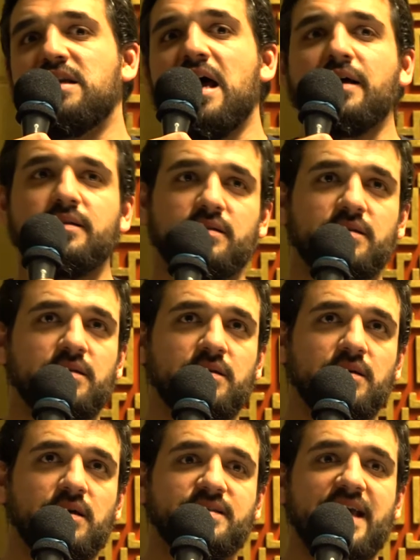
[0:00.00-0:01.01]

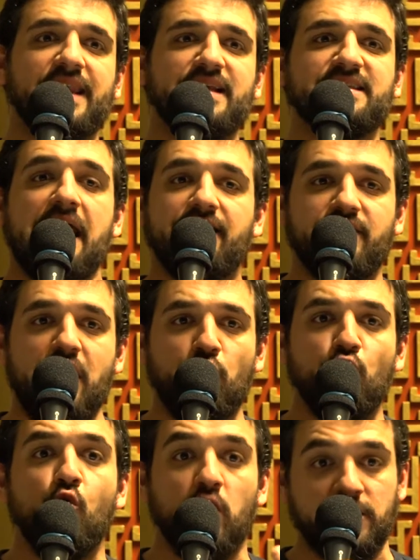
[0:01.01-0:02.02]
Nacht ist eine Zeit der
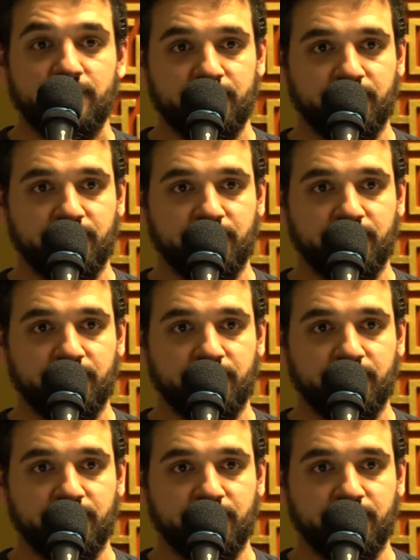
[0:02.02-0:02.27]
Ruhe.